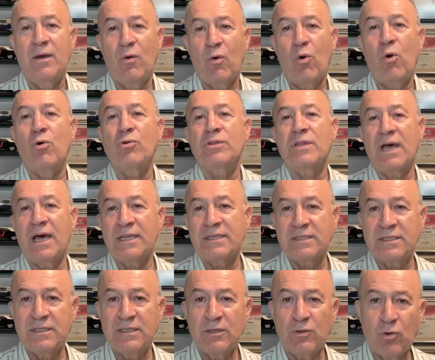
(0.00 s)
orada
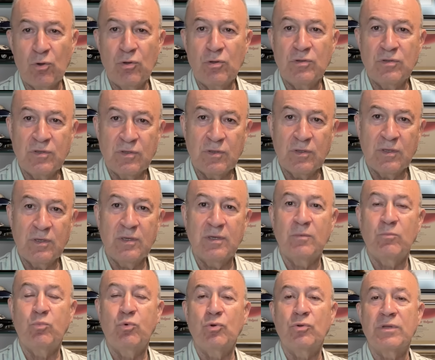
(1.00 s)
attığı golün
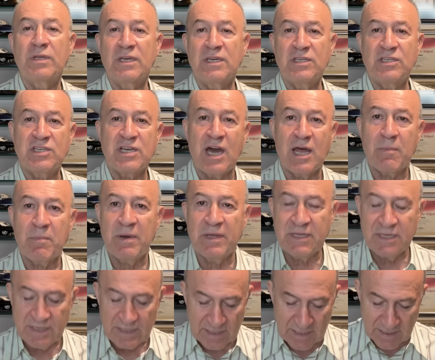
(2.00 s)
e, buradaki
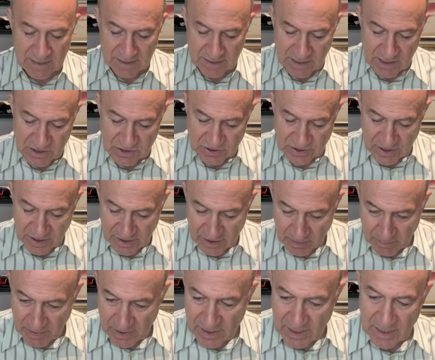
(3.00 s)
çarpanıyla eş
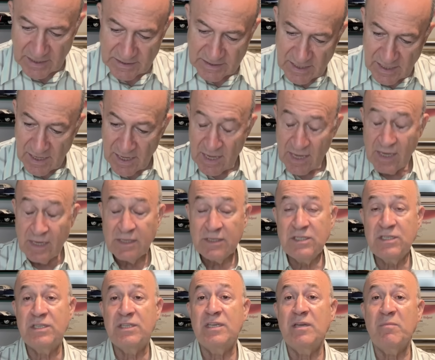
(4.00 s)
değere bakarsak
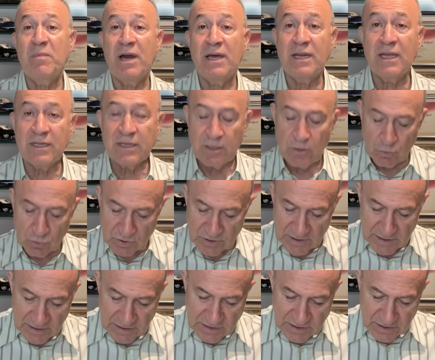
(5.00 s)
ciddi manada
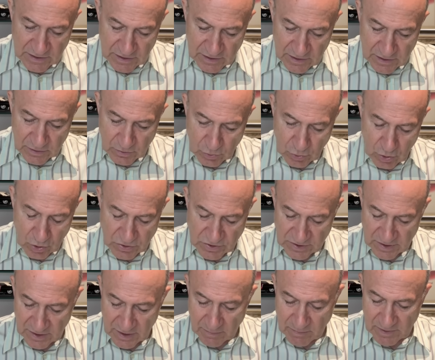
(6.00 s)
yükseleceğini
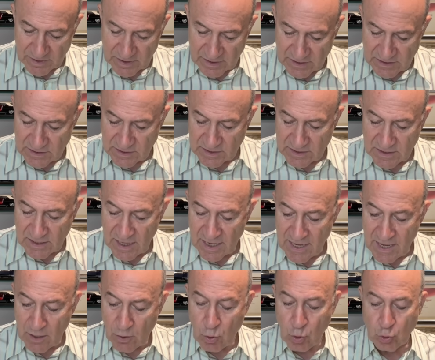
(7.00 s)
gösterebiliriz.
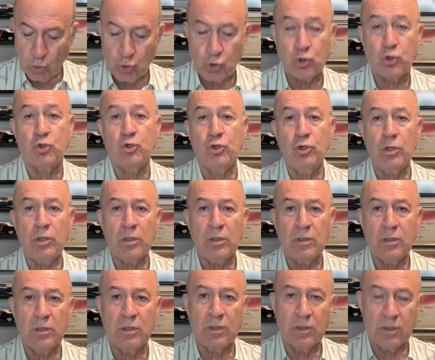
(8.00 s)
Skaya konuştu
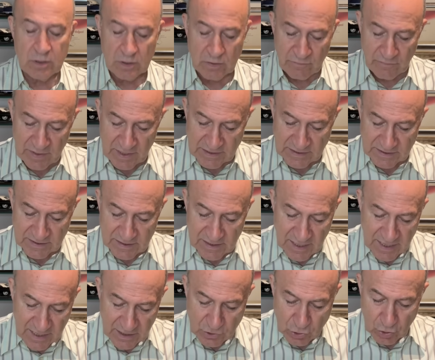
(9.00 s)
e, ve
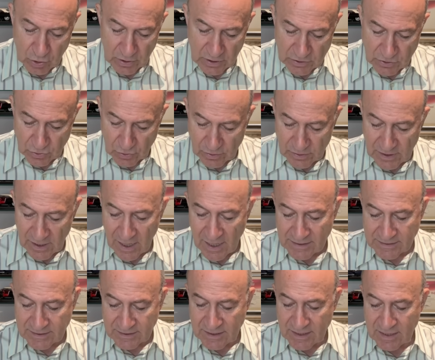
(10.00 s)
Skaya şöyle söyledi.
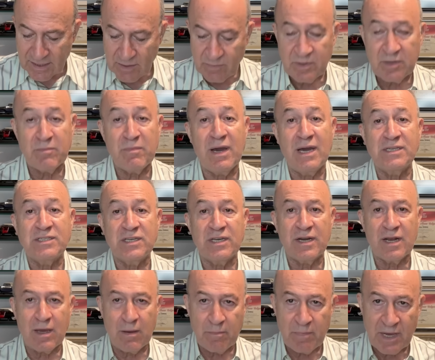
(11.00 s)
Artık yeni bir
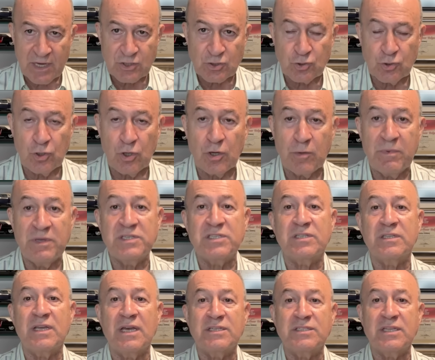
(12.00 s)
macera başlıyor.
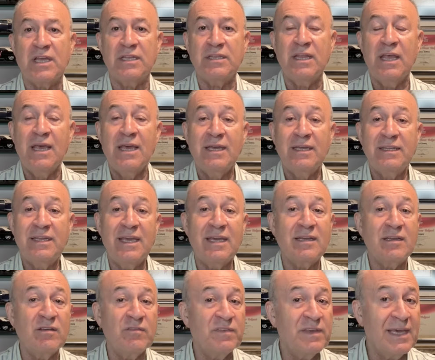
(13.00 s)
Beşiktaş'tan
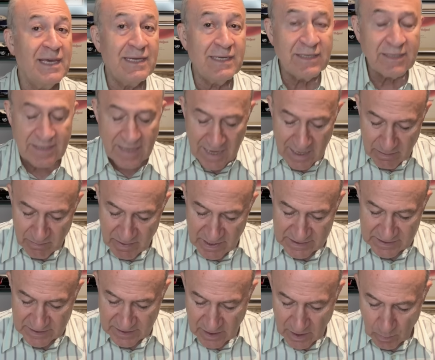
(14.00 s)
teklif gelir
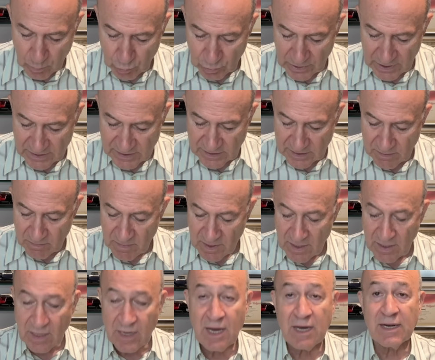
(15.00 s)
gelmez kabul ettim.
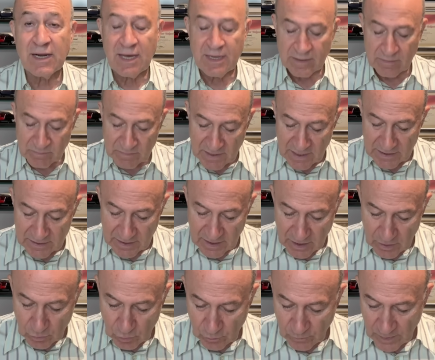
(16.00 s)
Kararımdan
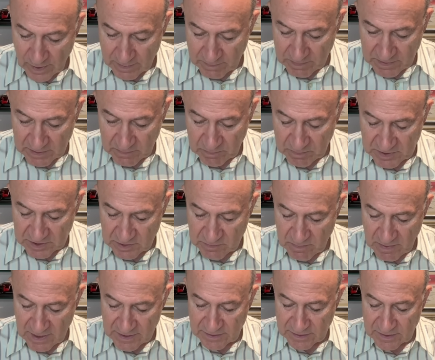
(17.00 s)
en ufak bir
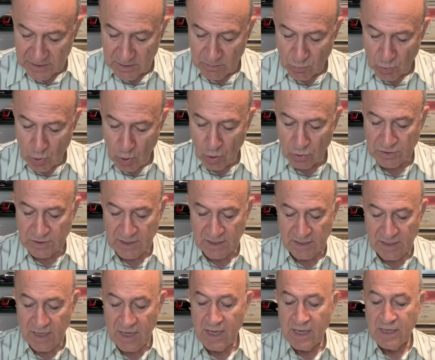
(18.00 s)
pişmanlığım yok
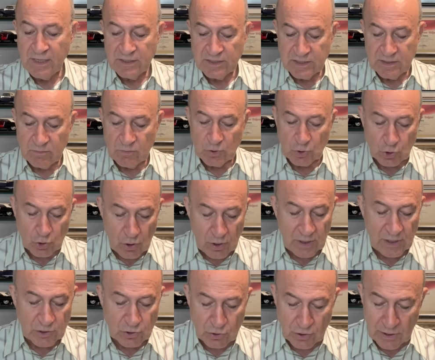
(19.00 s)
dedi. Şimdi
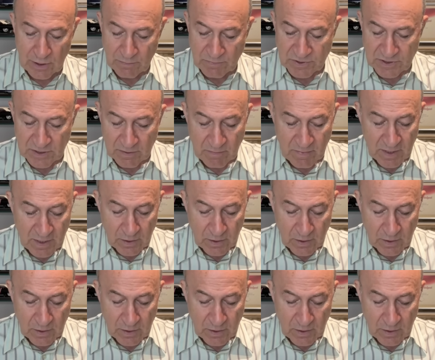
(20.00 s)
şöyle söylemiştim.